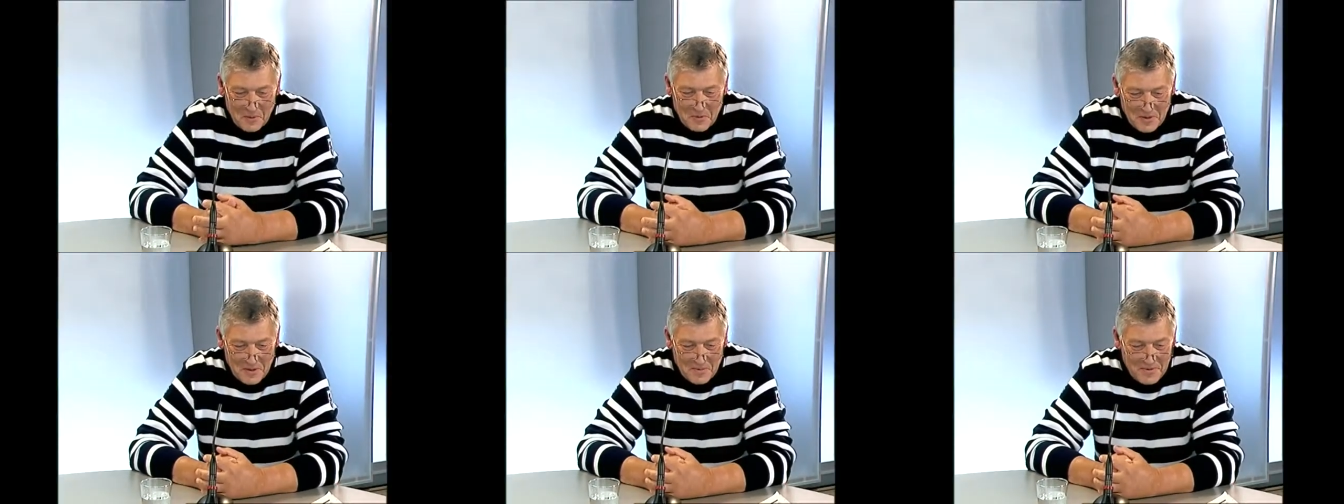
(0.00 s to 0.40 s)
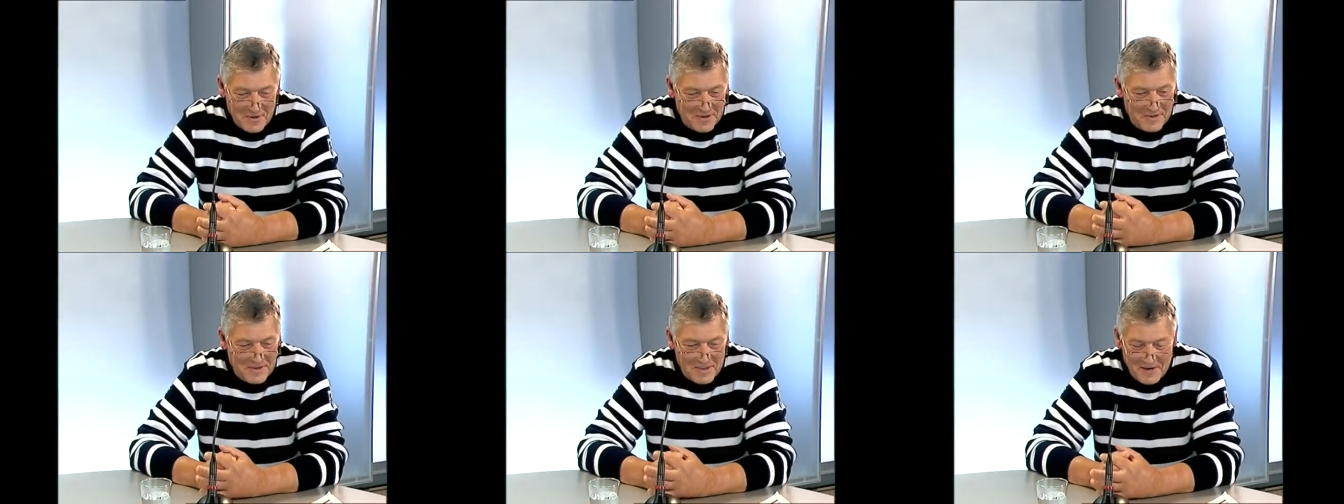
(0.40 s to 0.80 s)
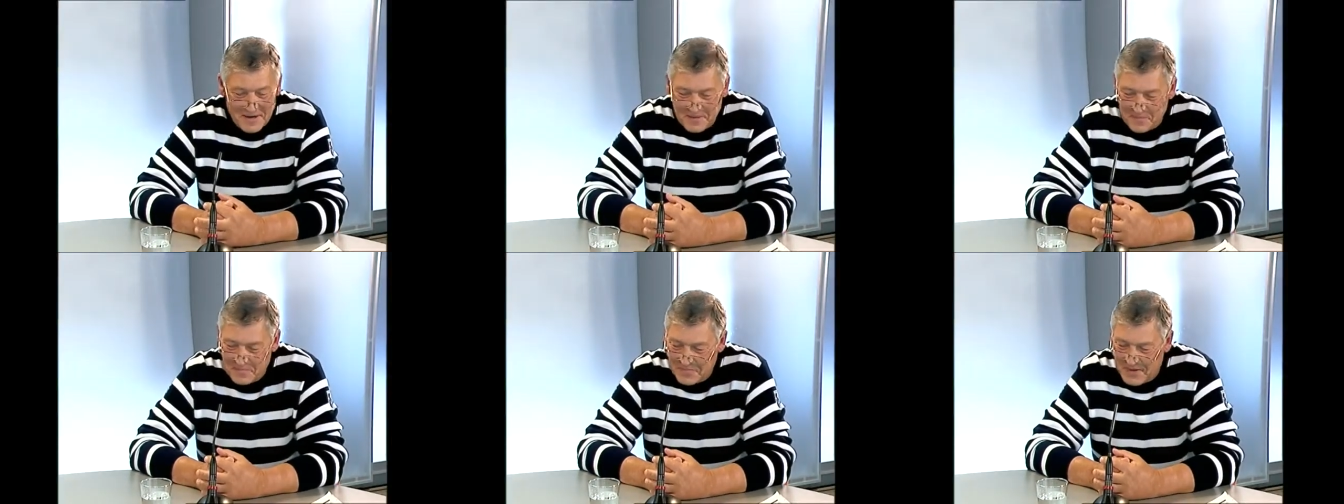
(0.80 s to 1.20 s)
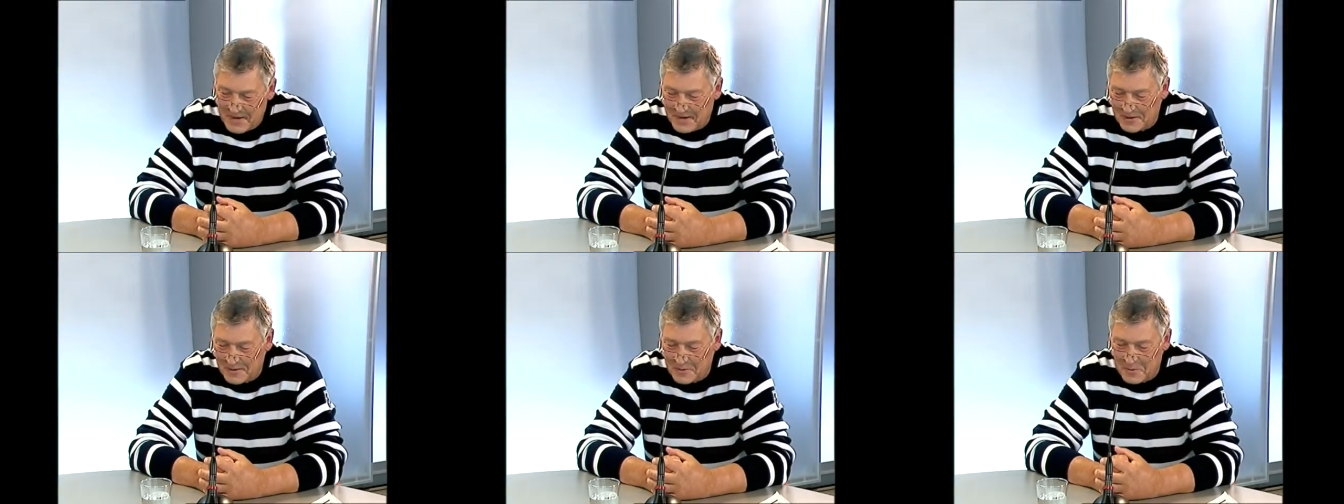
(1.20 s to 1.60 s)
другим критериям не
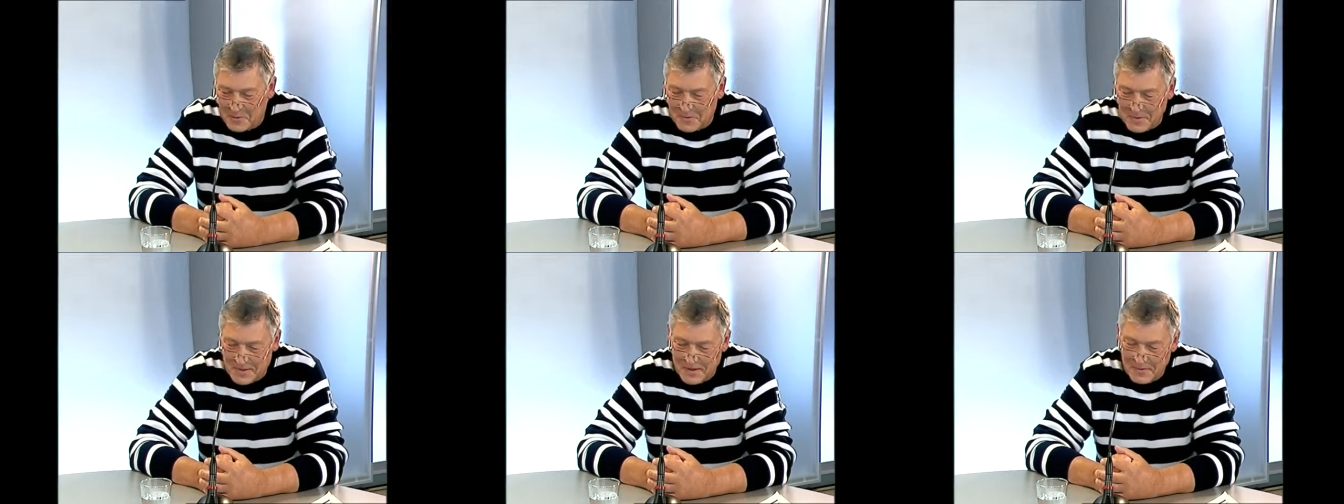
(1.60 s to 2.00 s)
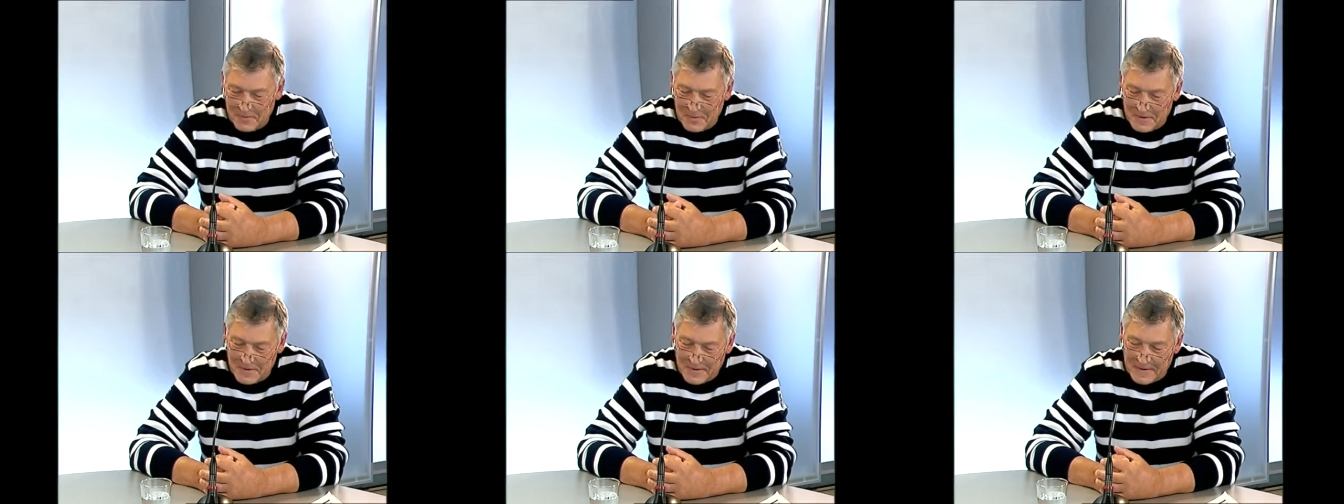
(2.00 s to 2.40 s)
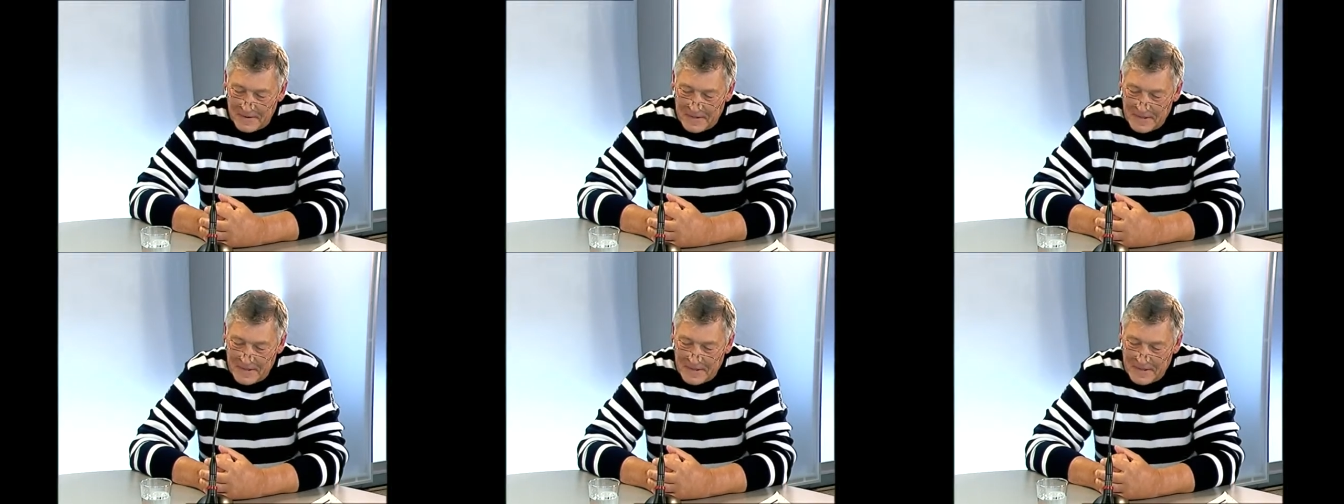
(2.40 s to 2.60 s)
готовы к работе.